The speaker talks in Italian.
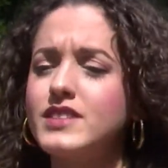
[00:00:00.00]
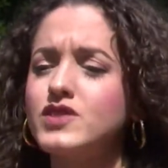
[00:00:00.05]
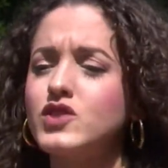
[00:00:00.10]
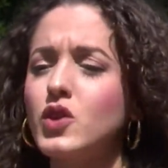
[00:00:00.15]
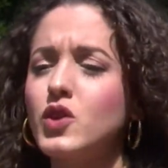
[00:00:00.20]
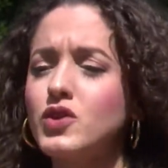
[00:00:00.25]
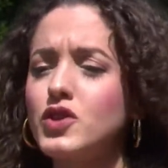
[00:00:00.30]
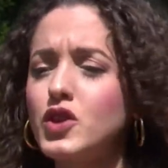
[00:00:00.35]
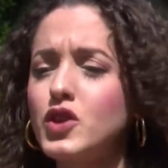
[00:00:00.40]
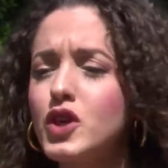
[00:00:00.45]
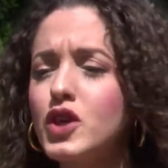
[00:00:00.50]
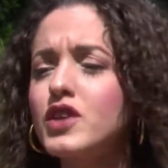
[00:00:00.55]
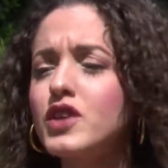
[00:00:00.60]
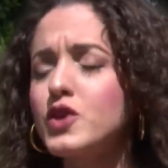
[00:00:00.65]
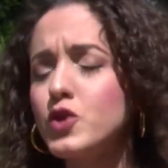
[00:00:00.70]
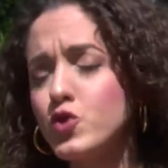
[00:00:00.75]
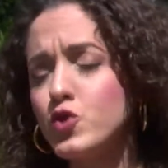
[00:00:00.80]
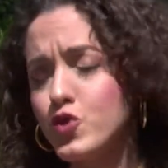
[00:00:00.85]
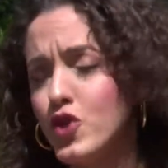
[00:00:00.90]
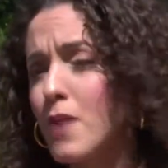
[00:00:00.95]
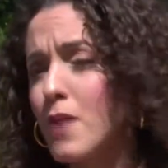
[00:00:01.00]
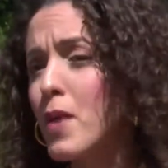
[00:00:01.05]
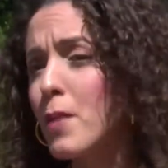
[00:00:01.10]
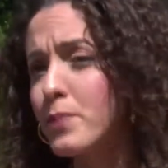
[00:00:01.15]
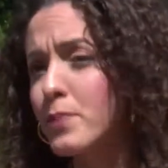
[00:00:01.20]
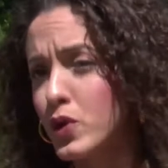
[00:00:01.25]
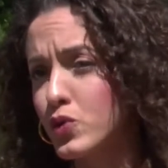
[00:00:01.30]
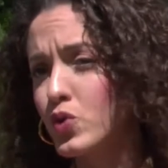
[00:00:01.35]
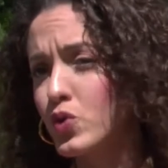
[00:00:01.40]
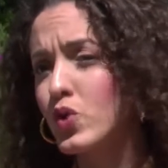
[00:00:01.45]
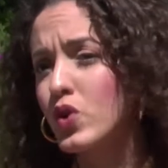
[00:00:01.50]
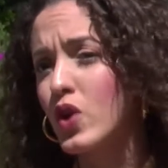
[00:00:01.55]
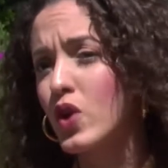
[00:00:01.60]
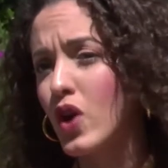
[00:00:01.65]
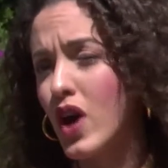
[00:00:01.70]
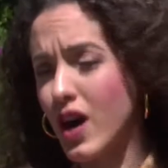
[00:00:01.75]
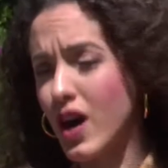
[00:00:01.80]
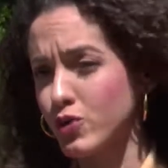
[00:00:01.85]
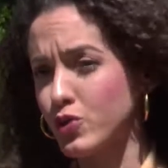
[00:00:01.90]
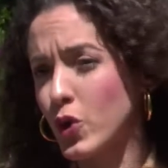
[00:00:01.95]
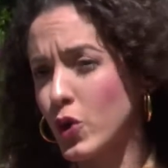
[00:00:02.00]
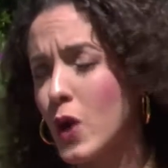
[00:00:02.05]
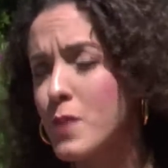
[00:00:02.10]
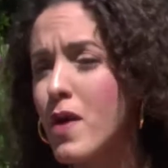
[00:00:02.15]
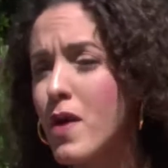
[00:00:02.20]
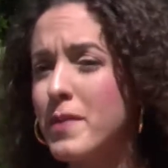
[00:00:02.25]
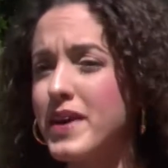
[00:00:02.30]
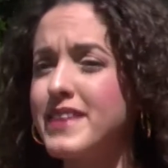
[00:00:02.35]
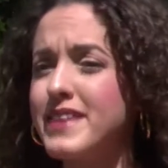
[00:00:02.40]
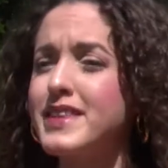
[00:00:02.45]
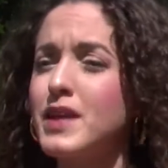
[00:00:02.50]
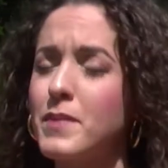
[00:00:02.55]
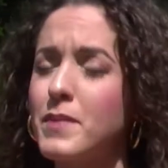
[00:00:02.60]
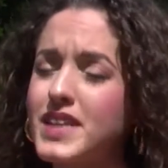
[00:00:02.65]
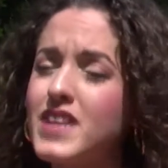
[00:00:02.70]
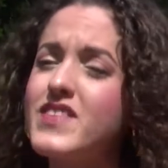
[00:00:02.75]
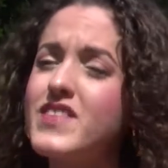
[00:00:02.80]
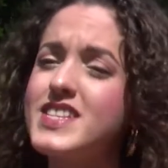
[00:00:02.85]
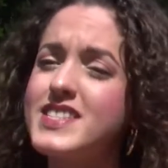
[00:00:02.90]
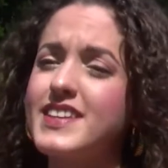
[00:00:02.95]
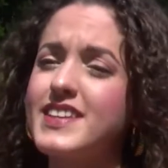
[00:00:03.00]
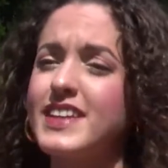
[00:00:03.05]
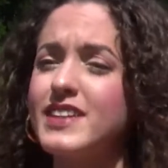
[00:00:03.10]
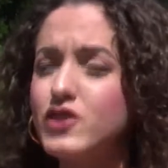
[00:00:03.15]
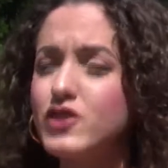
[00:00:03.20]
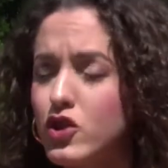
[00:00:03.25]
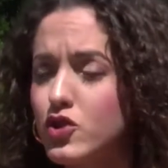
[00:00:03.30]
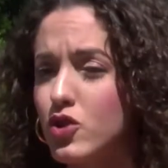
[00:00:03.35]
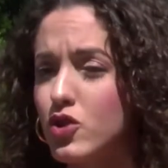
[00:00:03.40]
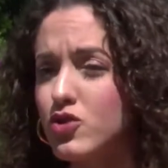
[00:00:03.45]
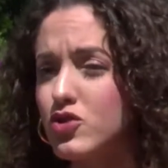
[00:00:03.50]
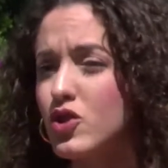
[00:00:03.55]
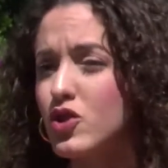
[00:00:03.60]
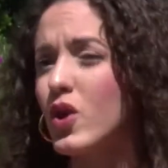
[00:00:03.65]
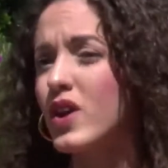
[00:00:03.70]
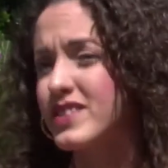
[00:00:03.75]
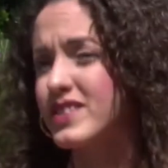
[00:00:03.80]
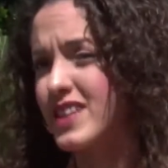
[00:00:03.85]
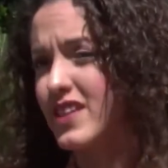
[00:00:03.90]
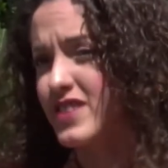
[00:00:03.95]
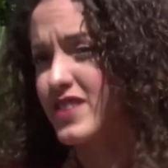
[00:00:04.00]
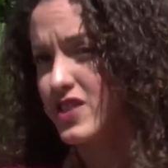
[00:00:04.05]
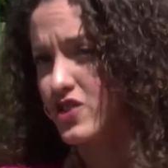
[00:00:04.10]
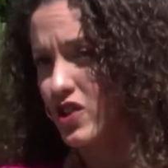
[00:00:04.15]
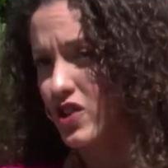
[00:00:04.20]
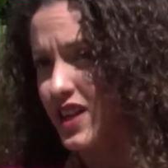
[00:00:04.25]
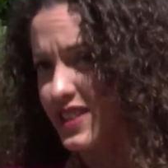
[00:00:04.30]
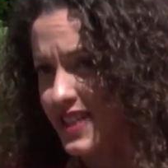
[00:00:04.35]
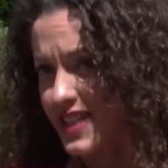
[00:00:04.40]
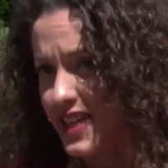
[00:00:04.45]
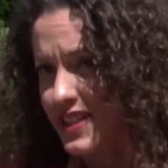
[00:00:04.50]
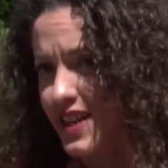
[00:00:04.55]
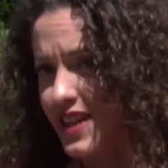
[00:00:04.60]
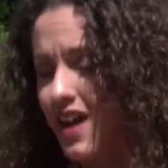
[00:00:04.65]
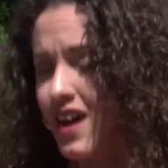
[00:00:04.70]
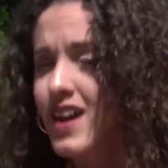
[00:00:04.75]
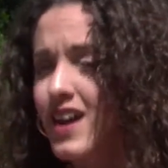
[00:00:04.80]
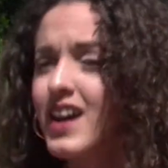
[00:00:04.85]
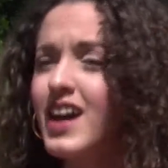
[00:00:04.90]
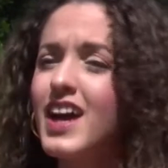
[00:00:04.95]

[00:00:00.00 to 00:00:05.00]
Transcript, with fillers: non riusciamo a produrlo autonomamente ma deve essere introdotto attraverso la dieta.